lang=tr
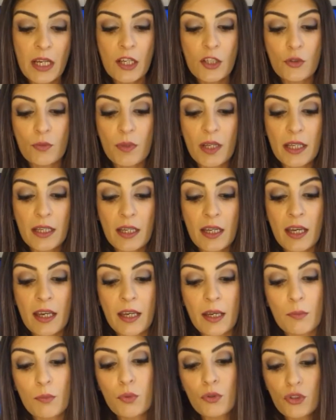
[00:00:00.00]
Şimdi
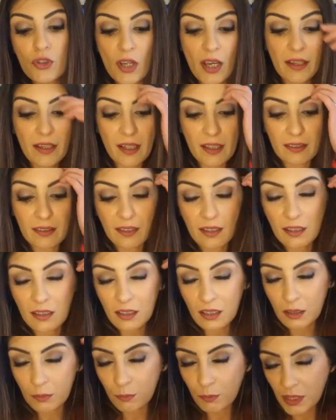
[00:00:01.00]
e, bu çeyrekte
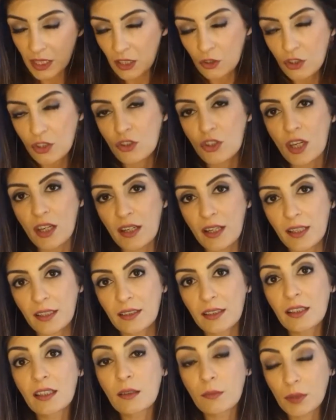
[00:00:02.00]
ilk, birinci
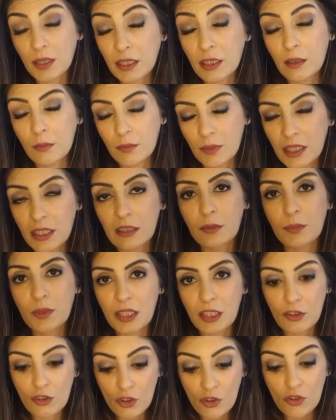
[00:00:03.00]
çeyrek 2020 yılı
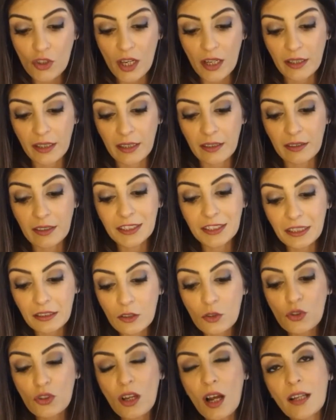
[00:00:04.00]
birinci çeyreğinde
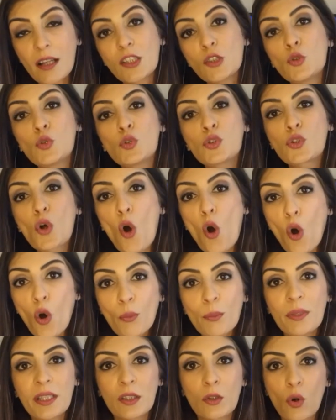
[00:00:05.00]
satışlarda yüzde
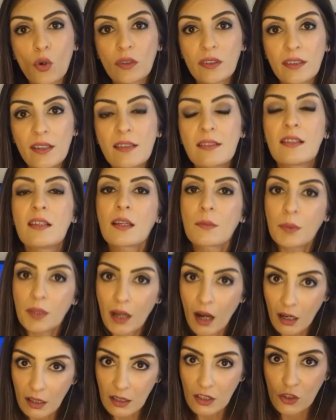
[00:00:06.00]
on %11.7'lik bir
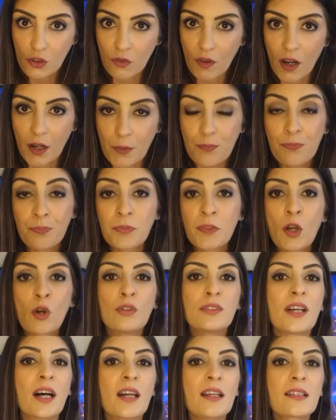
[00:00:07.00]
artış var.
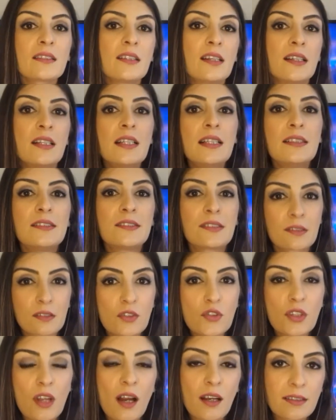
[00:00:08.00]
Özellikle
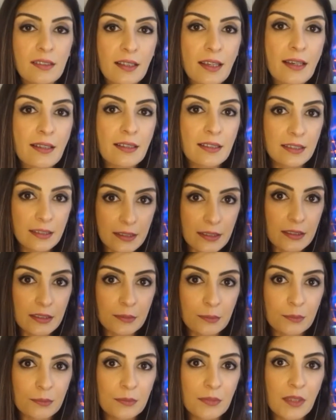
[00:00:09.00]
satışlardaki
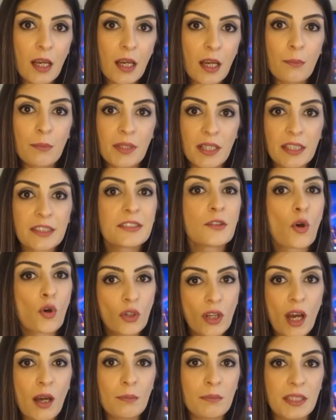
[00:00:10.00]
kırılım biraz
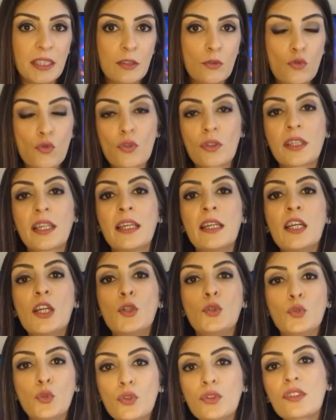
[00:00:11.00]
önemli. Çünkü
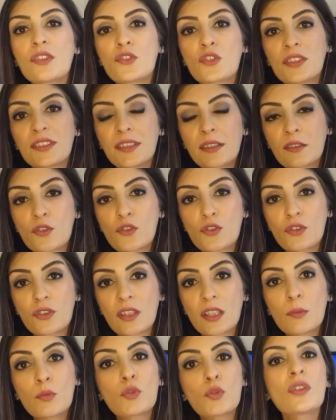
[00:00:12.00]
yurt içi
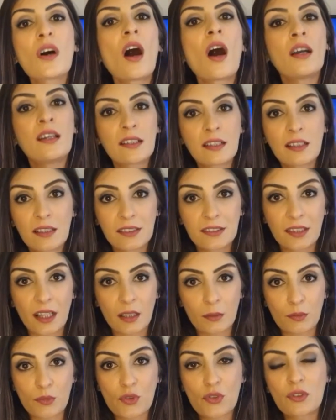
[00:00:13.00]
satışları burada ağırlık
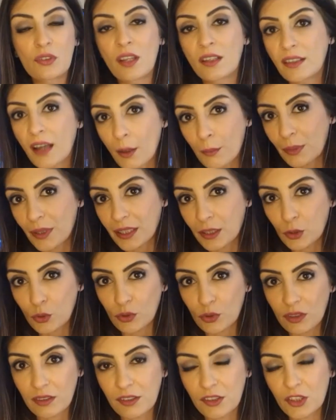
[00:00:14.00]
kazanmış. Neden peki
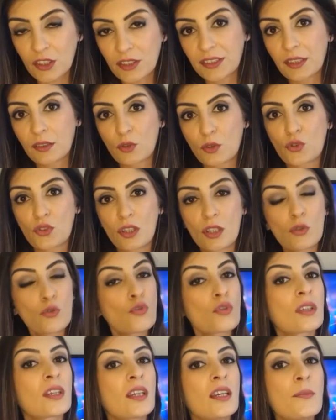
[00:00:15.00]
yurt içi satışları?
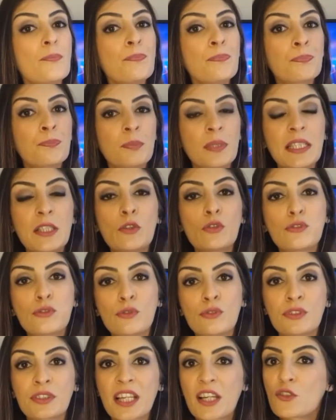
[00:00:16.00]
Çünkü
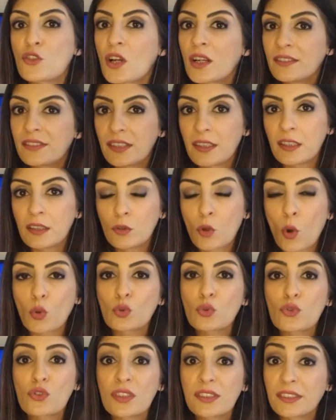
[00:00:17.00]
biliyorsunuz geçen senenin
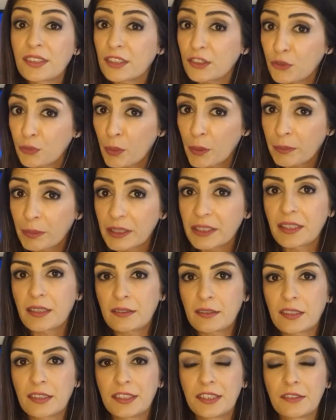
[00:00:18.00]
oldukça zayıf bir baz
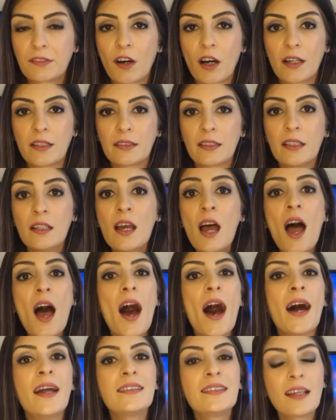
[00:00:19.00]
etkisi vardı.
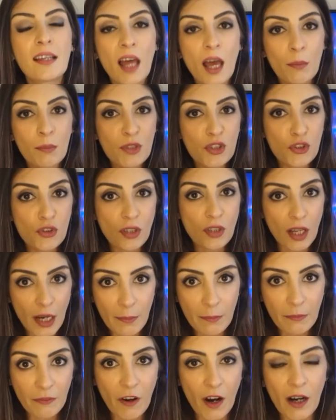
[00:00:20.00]
Ertelenmiş
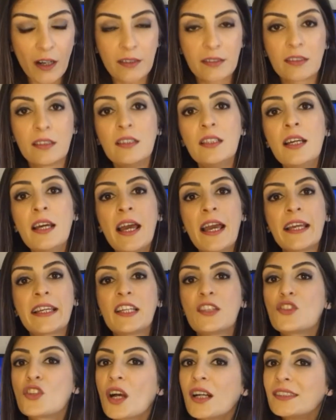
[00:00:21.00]
talep vardı. E,
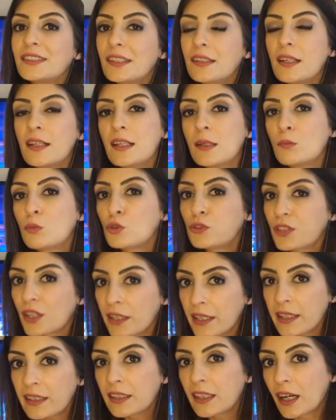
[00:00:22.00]
geçen seneyle bu
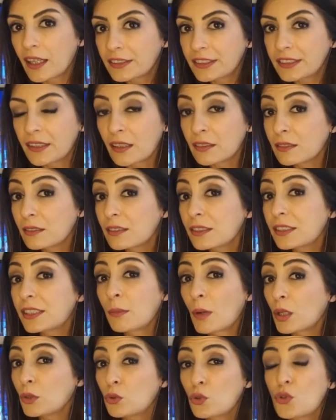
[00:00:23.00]
sene kıyaslandığı
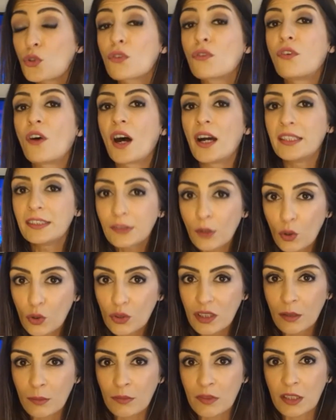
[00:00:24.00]
zaman düşük faiz
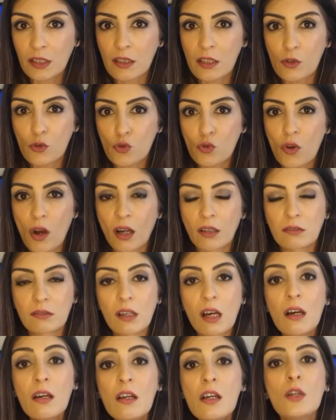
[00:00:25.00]
ortamındayız şu
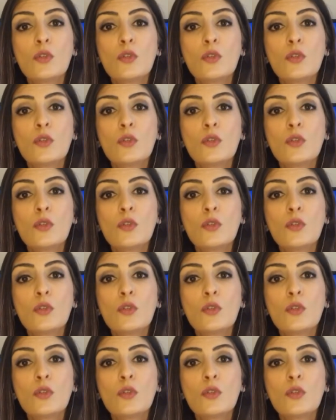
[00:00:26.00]
anda.